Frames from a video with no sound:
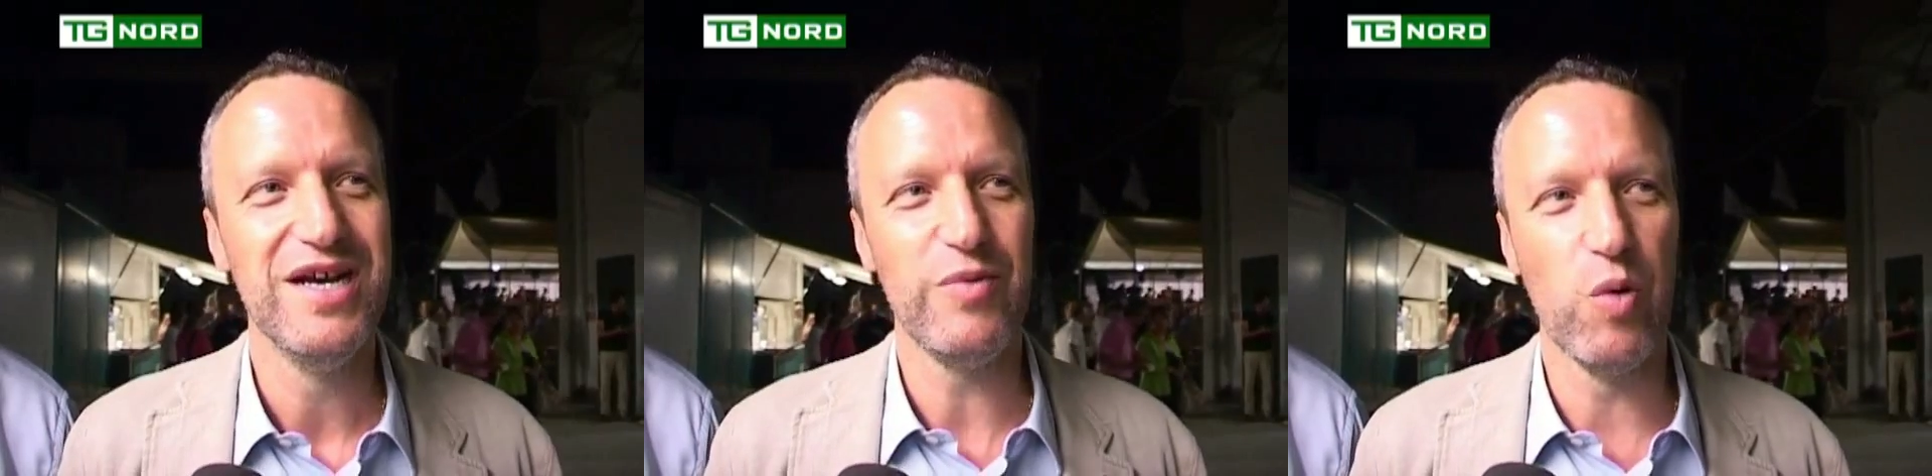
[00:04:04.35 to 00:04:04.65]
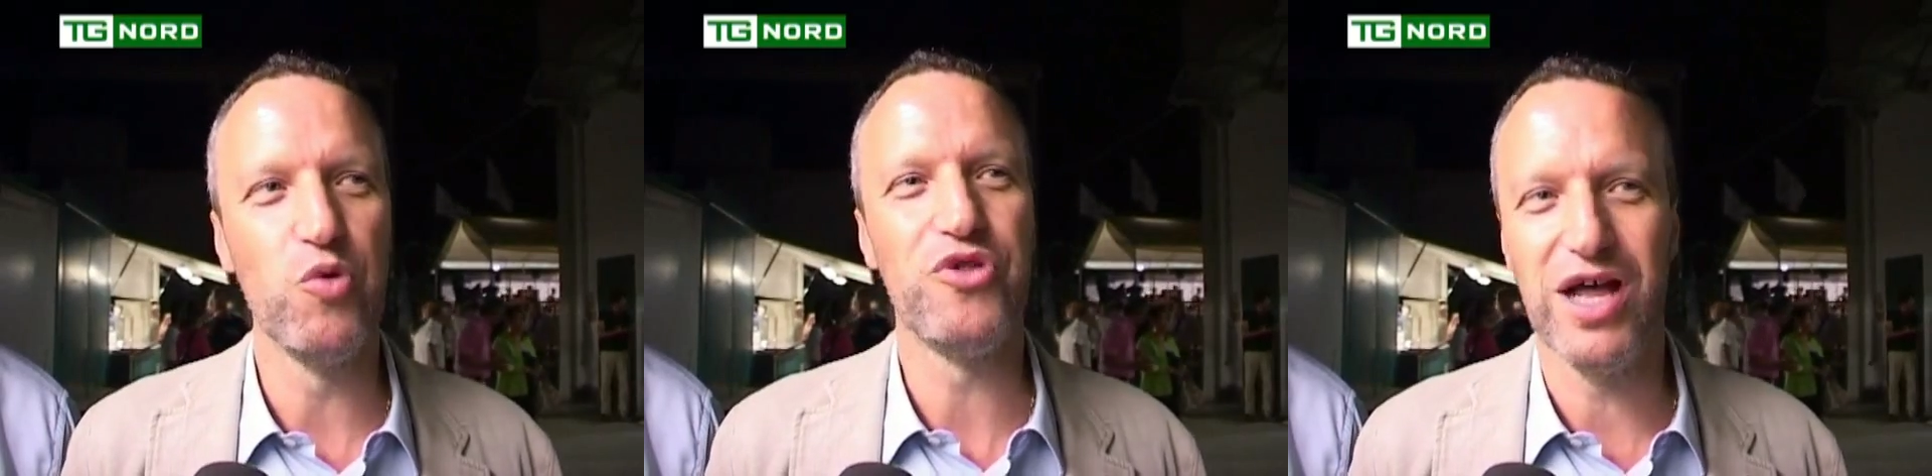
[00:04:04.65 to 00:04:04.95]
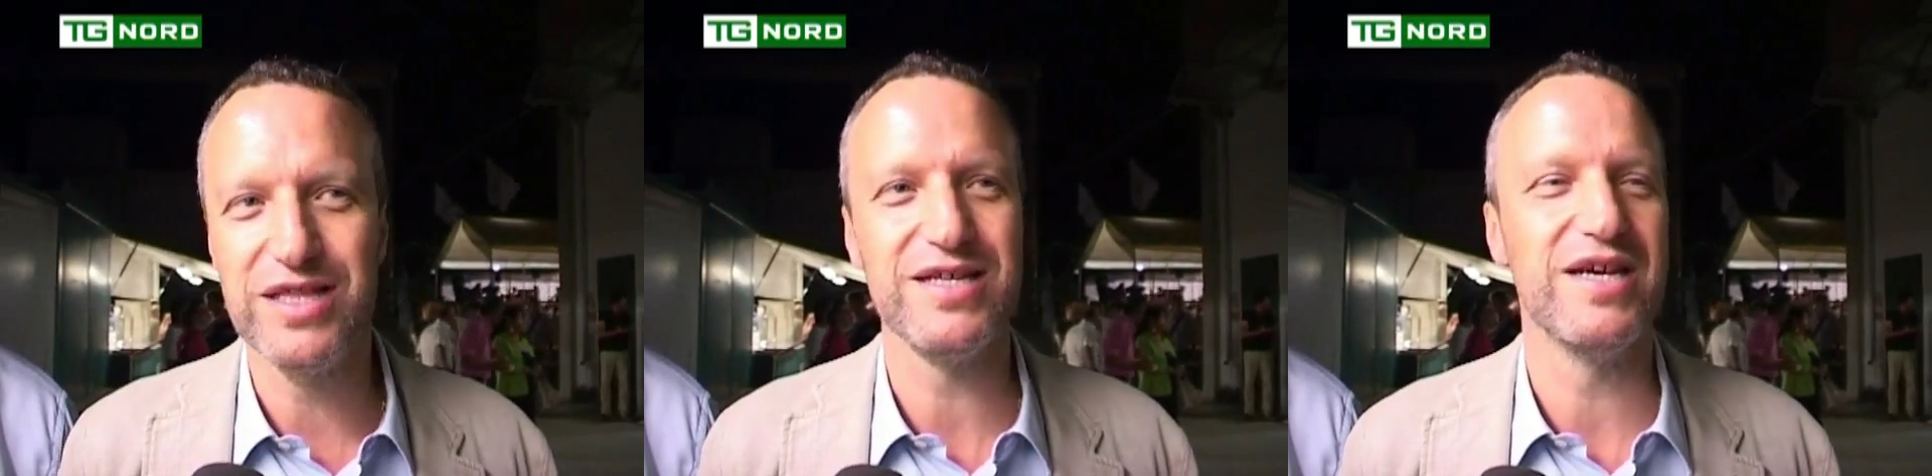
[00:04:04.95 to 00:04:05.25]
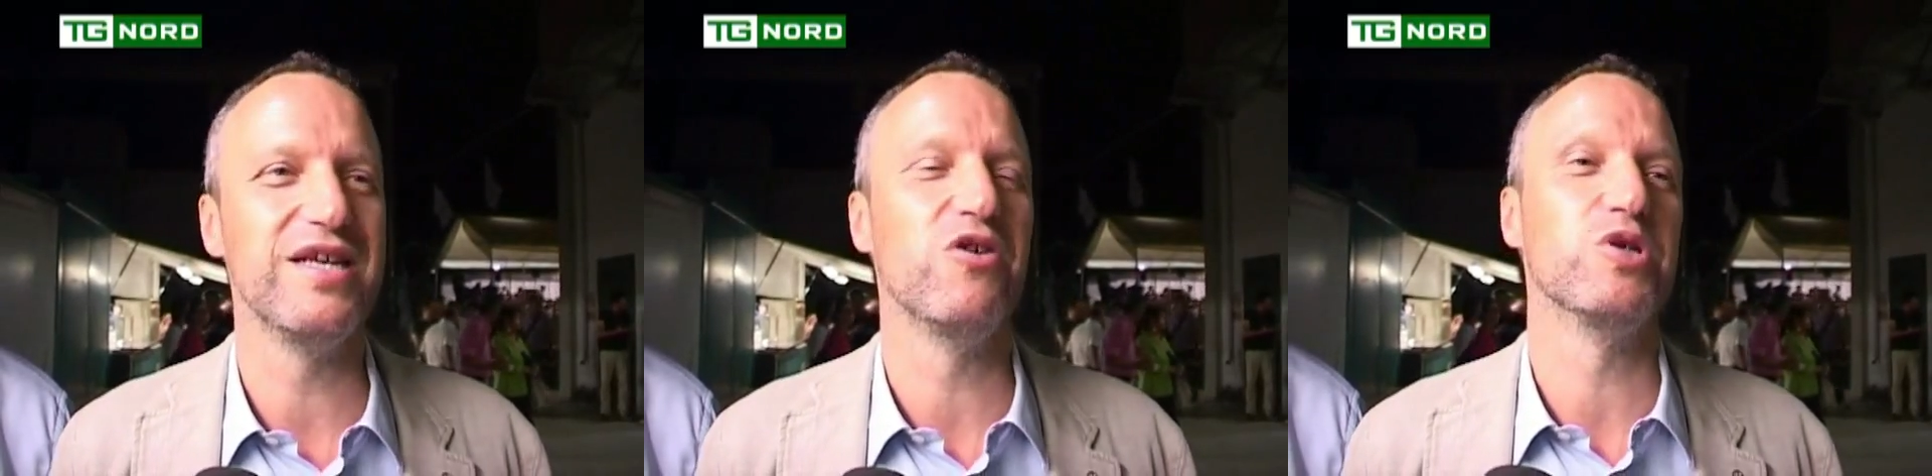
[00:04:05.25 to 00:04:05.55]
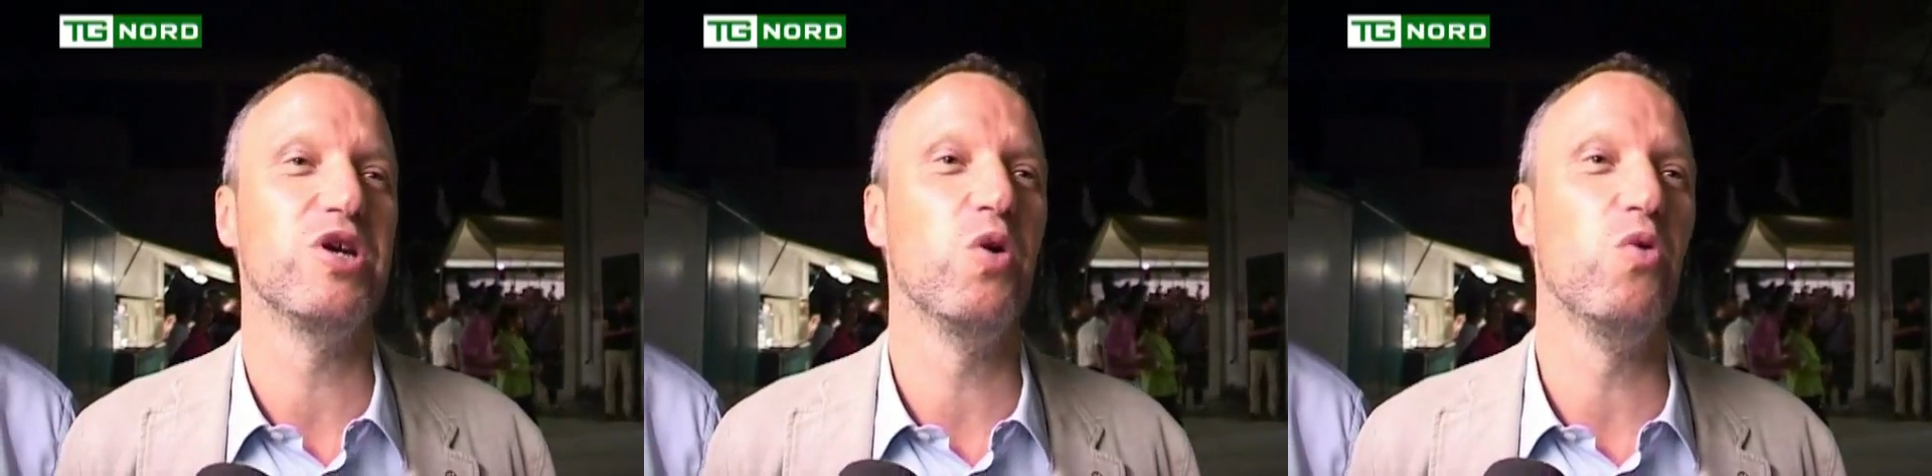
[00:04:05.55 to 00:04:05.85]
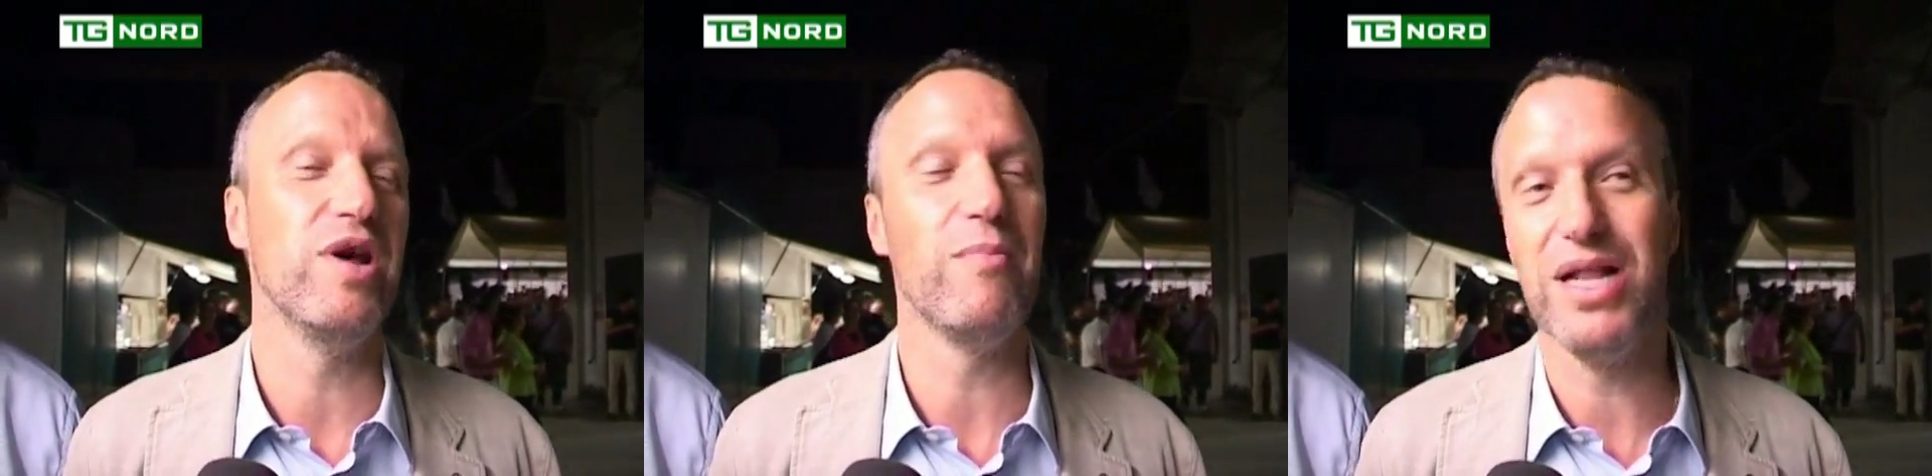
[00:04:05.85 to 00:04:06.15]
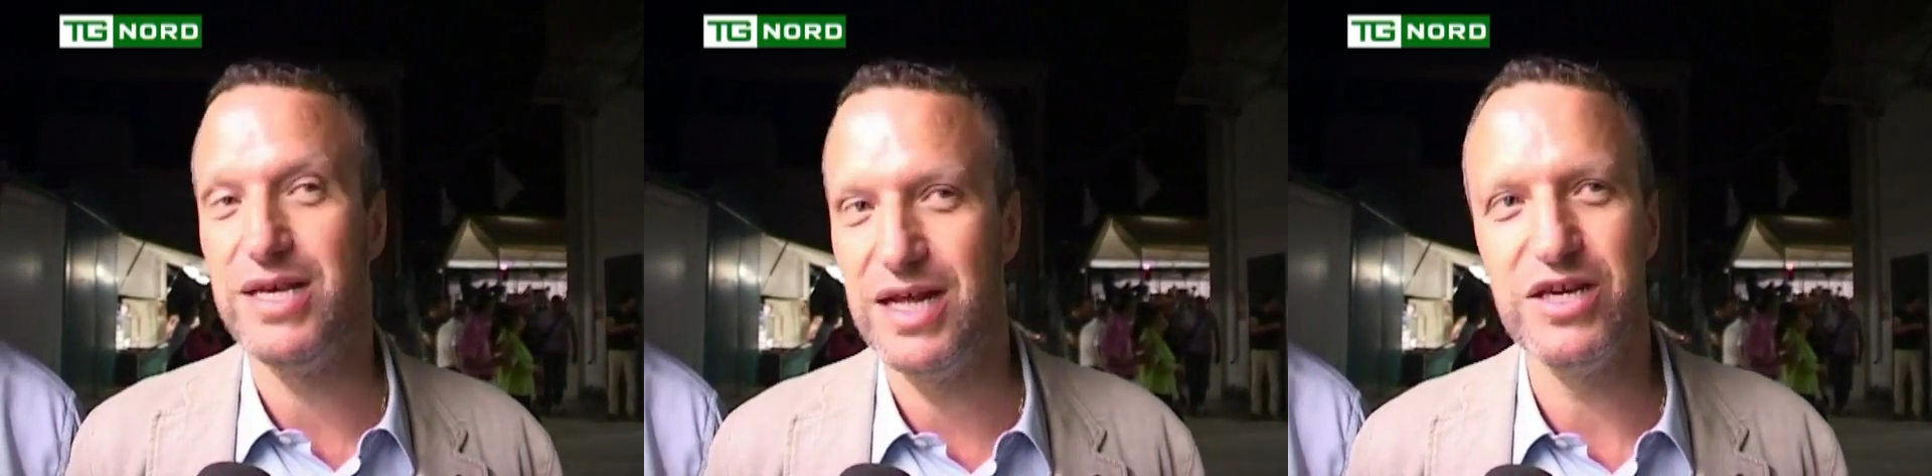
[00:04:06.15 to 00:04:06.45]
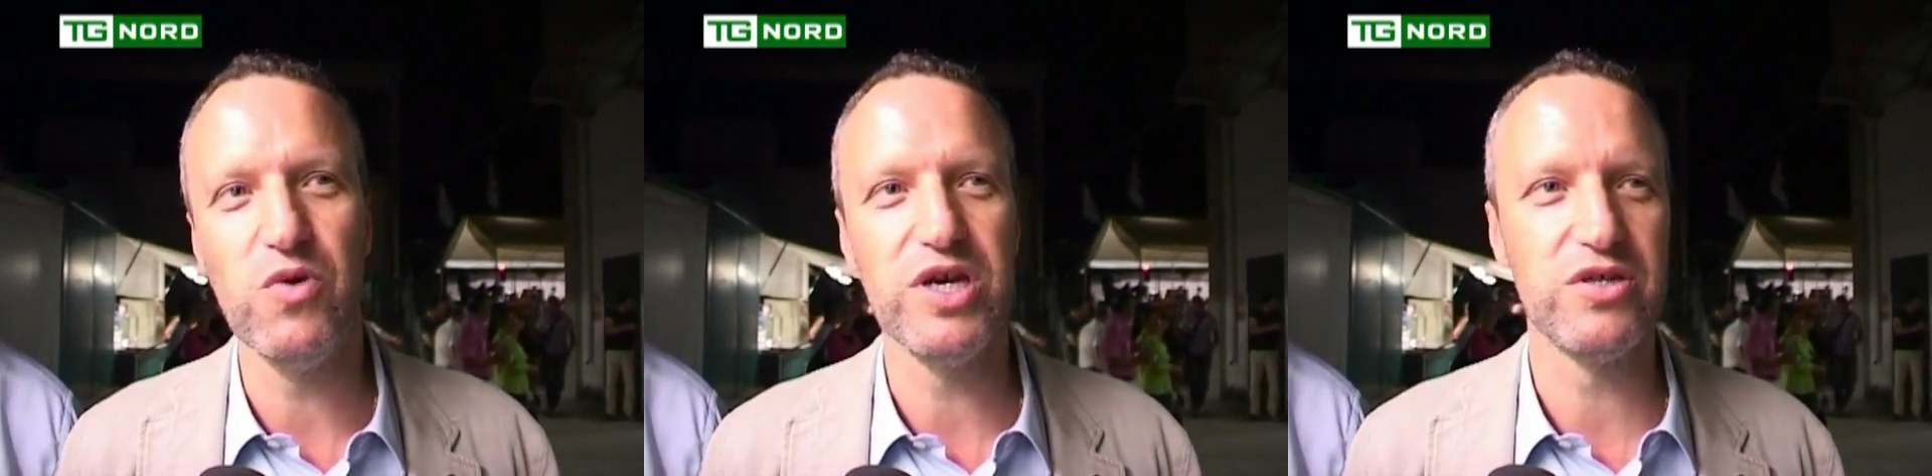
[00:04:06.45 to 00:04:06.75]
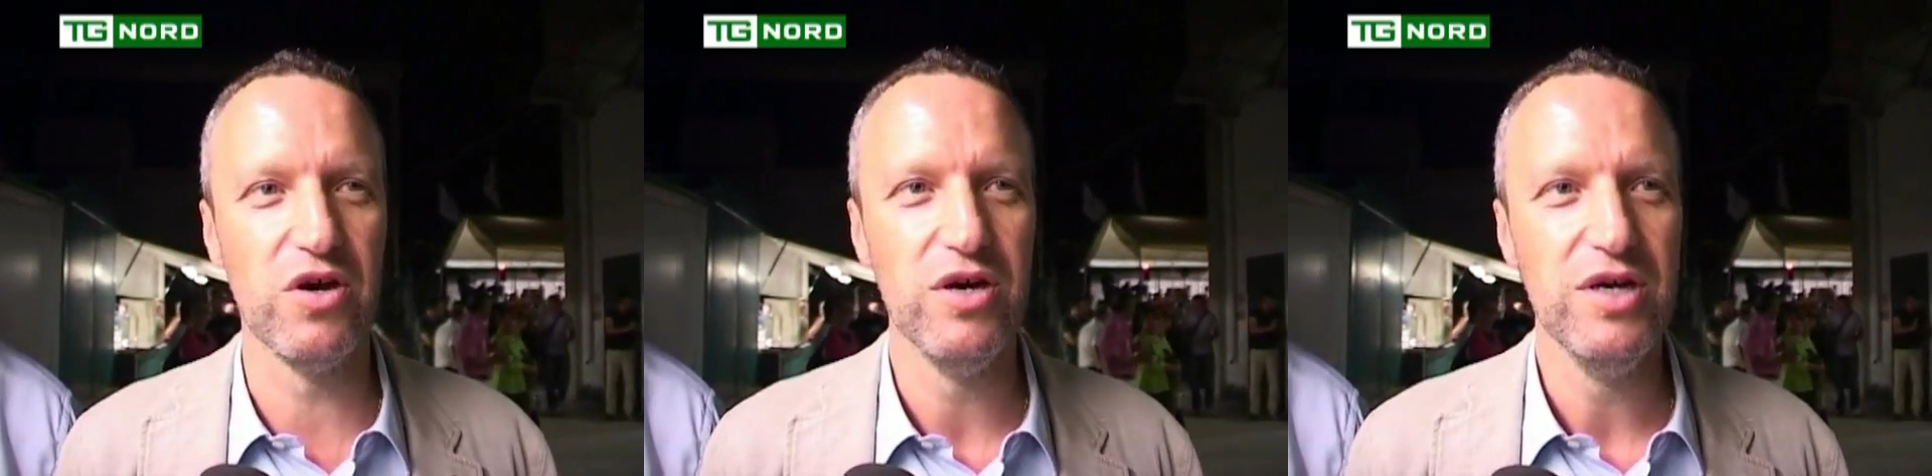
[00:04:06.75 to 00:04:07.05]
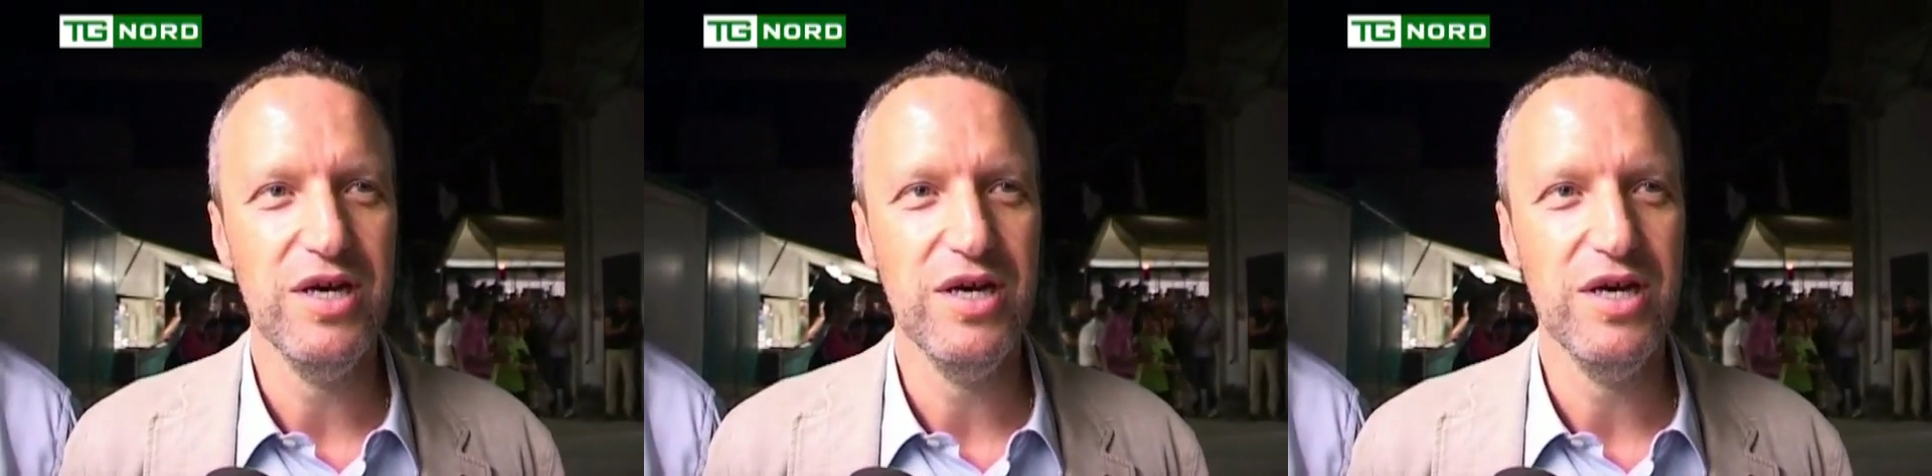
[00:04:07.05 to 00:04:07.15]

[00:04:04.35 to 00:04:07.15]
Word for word: abbiamo tante tante cose in comune, ma al di là di questo